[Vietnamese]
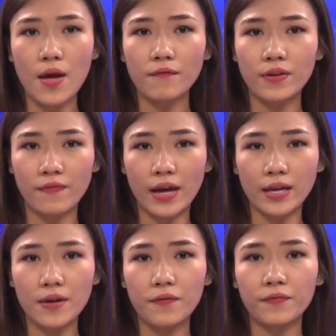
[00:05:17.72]
vì
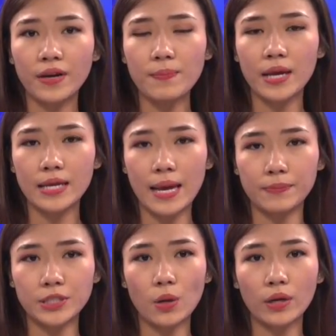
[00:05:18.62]
vậy phải bị dẹp
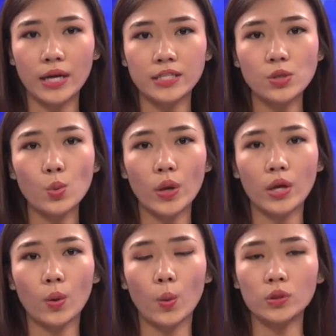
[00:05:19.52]
sau khi chính
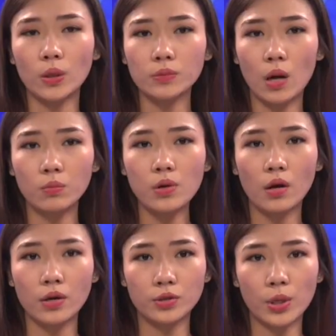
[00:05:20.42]
quyền của Tổng thống
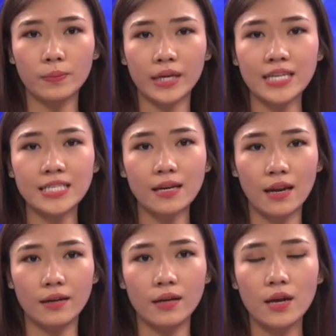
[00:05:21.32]
Donald Trump ký sắc
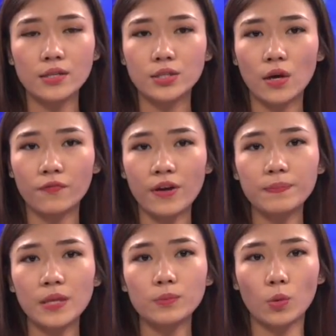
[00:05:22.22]
lệnh cho
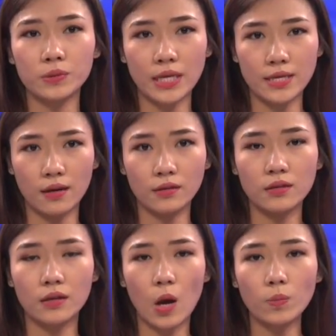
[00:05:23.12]
phép tiếp tục xây dựng
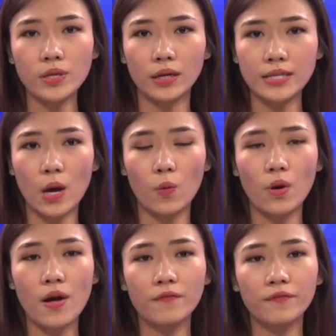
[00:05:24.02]
đường ống dẫn dầu
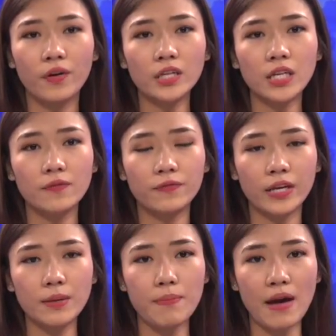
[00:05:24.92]
với kinh
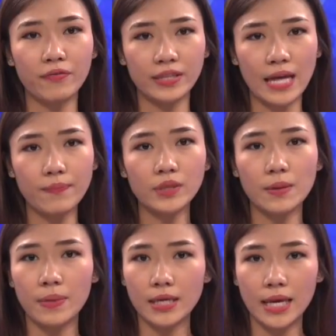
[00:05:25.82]
phí 3,8 tỷ
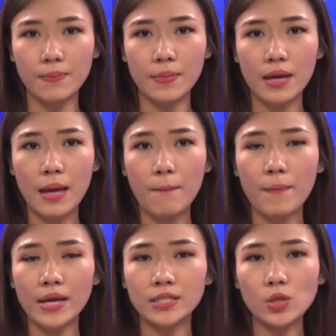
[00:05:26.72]
Mỹ Kim,
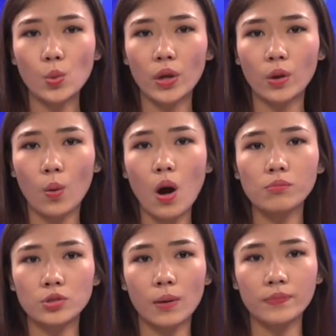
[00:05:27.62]
mà chính quyền của ông
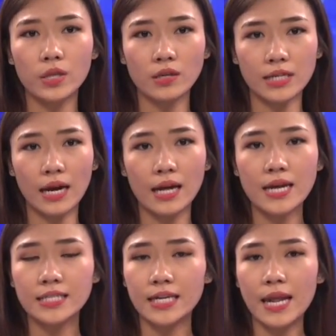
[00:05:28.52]
Trump cho rằng
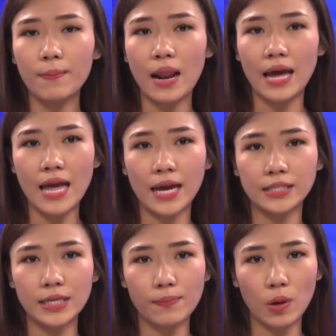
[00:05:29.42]
sẽ đem lại hàng
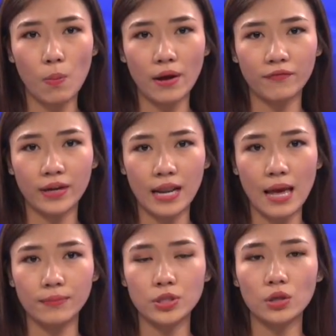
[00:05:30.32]
trăm công ăn việc
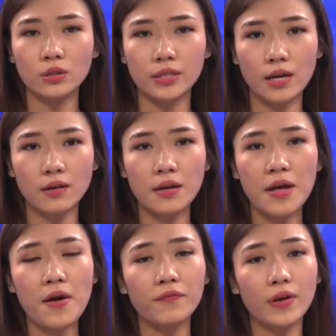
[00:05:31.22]
làm cho người dân
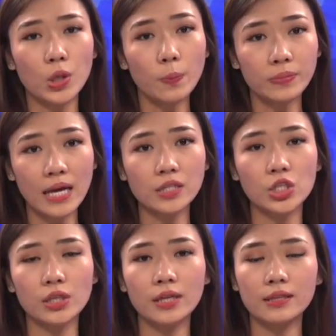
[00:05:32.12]
và giúp tăng
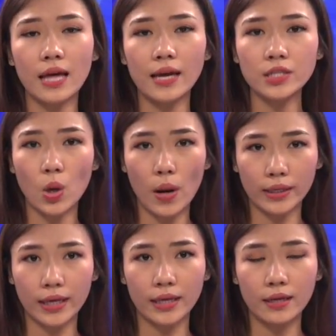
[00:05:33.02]
trưởng kinh tế cho Hoa
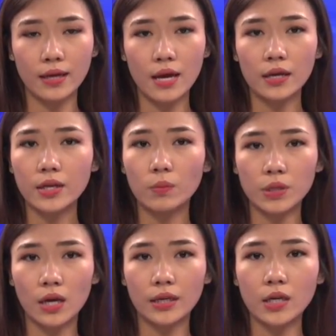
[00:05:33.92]
Kỳ, đồng
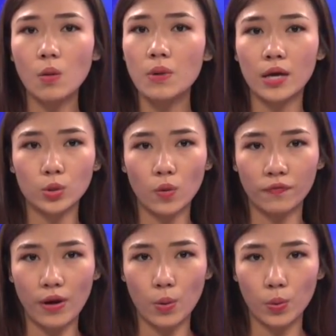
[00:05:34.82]
thời không lệ thuộc
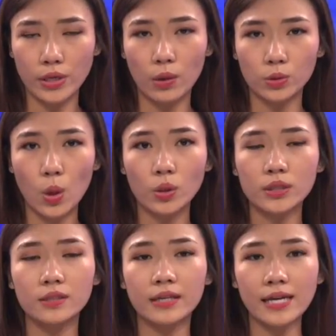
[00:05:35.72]
vào nguồn dầu thô
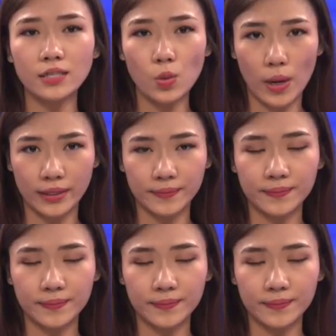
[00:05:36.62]
từ các nước ngoài.